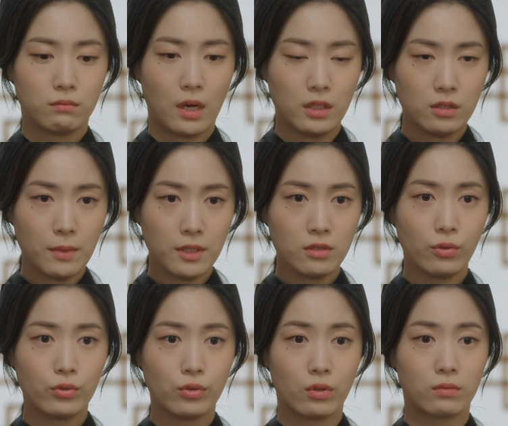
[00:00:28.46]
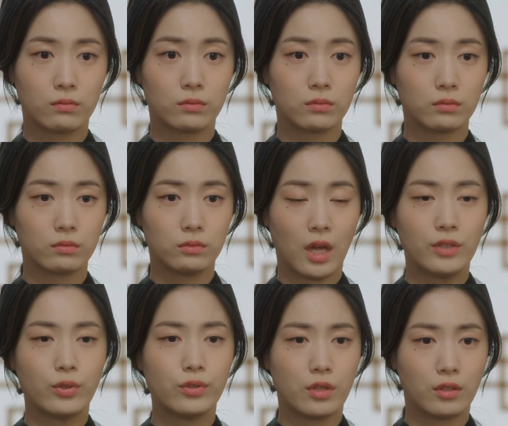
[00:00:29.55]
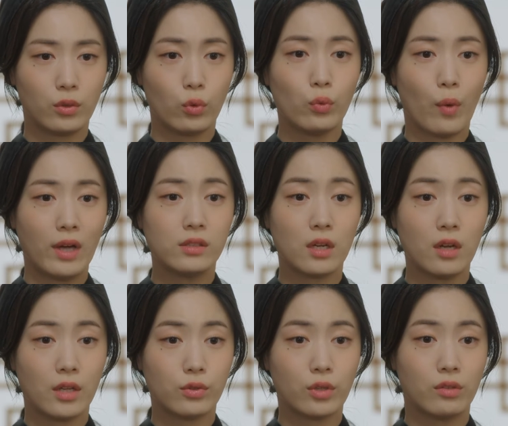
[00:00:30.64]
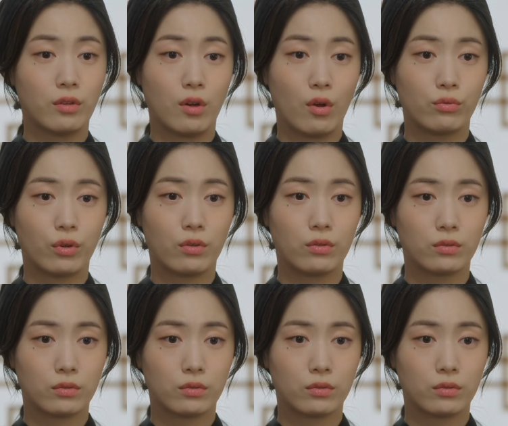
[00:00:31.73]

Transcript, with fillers: 말씀하신 것처럼 아저씨한테 돈 왕창 가져다 드리려고요.